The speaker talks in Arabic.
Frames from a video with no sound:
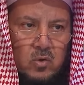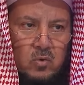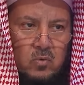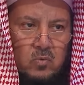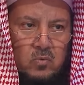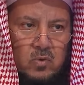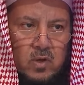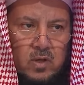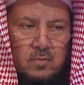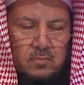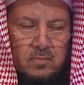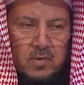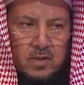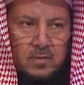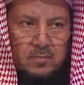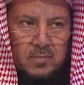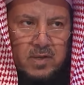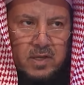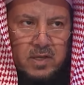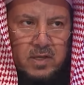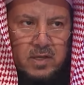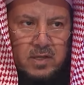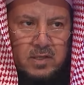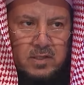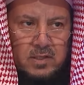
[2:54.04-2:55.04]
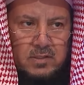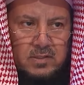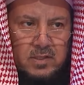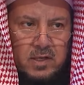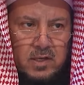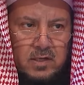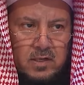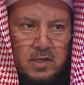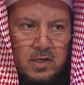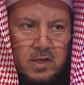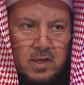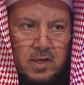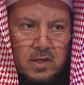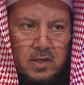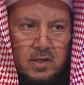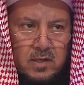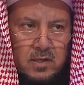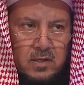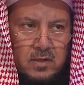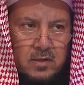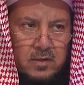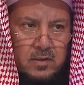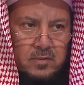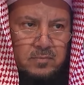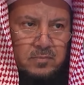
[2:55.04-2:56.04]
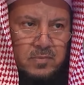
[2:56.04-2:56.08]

وأما ما يتعلق آه،